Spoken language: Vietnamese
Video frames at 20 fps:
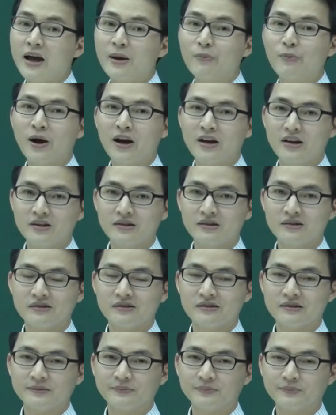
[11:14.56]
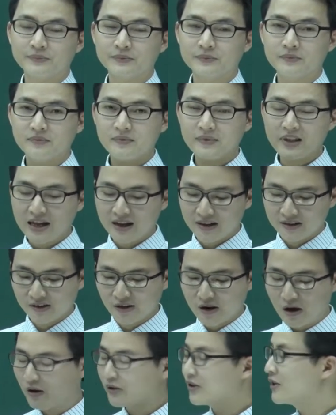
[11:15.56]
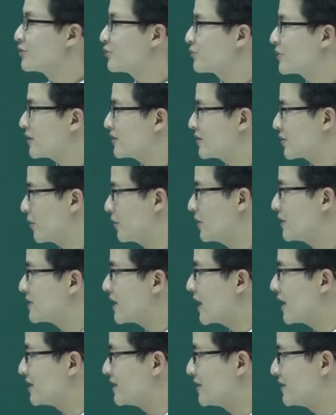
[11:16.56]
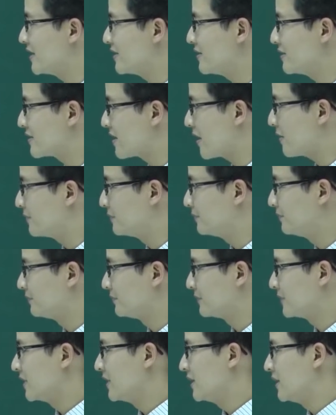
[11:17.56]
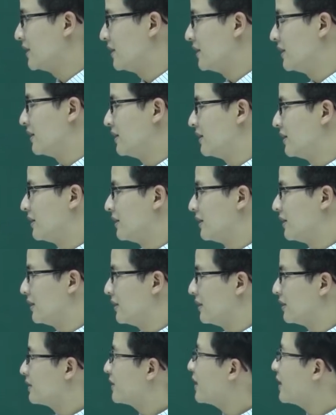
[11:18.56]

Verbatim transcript: e mũ hai x. Từ đó thì chúng ta sẽ có lời giải chi tiết như sau. À,